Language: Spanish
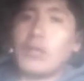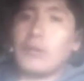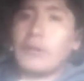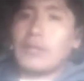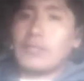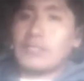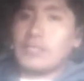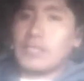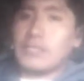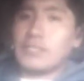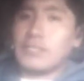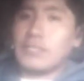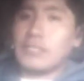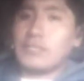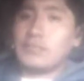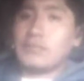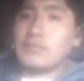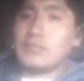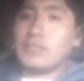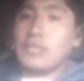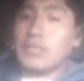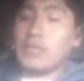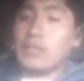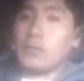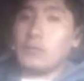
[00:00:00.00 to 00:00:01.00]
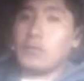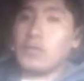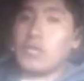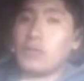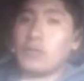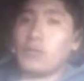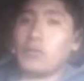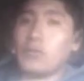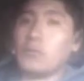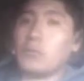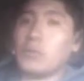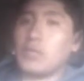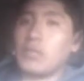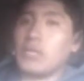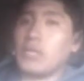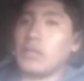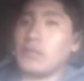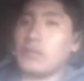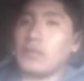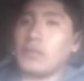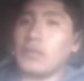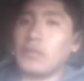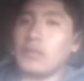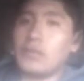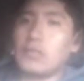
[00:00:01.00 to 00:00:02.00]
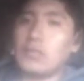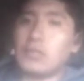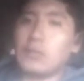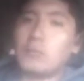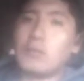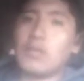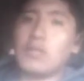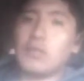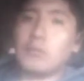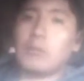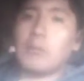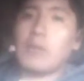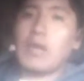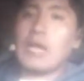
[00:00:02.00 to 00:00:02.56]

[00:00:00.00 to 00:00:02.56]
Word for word: le vas a hacer seguimiento mediante el email